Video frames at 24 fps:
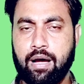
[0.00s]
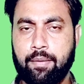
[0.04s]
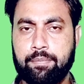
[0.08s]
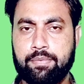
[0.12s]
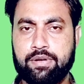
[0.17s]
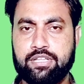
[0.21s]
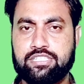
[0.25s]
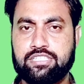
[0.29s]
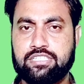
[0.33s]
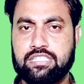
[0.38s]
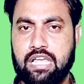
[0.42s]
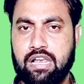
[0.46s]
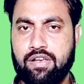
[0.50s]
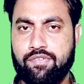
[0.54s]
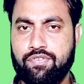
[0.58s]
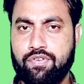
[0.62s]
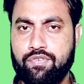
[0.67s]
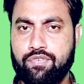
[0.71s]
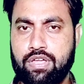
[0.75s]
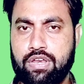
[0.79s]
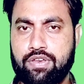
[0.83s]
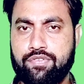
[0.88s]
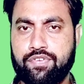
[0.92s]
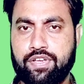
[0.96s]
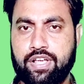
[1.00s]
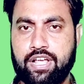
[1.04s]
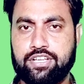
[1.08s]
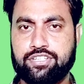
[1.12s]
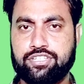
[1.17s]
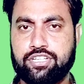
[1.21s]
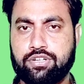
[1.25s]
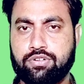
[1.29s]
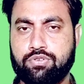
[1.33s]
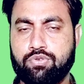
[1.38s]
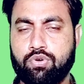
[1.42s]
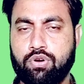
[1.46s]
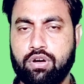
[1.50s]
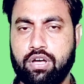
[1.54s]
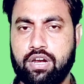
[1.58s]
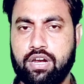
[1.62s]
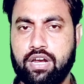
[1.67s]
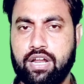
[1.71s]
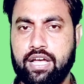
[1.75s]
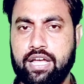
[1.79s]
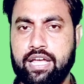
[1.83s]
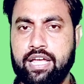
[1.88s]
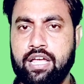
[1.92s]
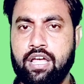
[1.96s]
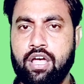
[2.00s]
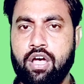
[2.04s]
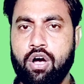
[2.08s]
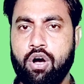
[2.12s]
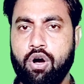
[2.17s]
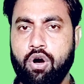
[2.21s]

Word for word: अपनी सेल्फी वेरिफिकेशन को करना है